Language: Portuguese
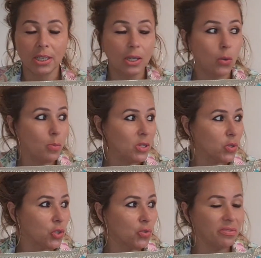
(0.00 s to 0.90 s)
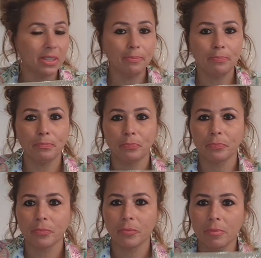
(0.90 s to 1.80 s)
E começou a chover.
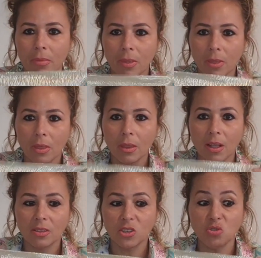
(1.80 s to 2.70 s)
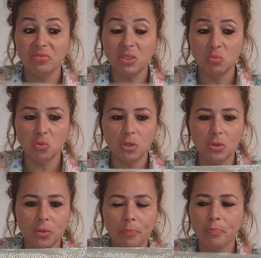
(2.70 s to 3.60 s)
Tá chovendo
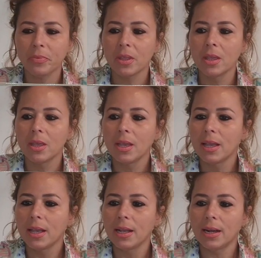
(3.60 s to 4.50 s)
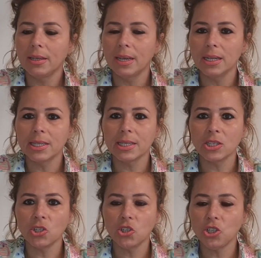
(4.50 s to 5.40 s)
muito. E
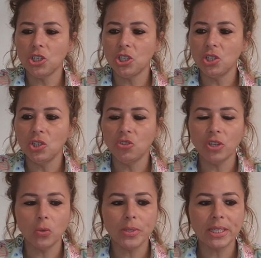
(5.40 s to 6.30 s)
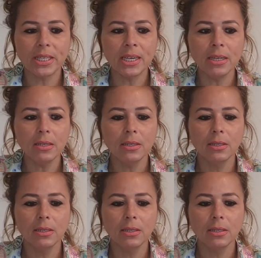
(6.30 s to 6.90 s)
assim de, de alcinha.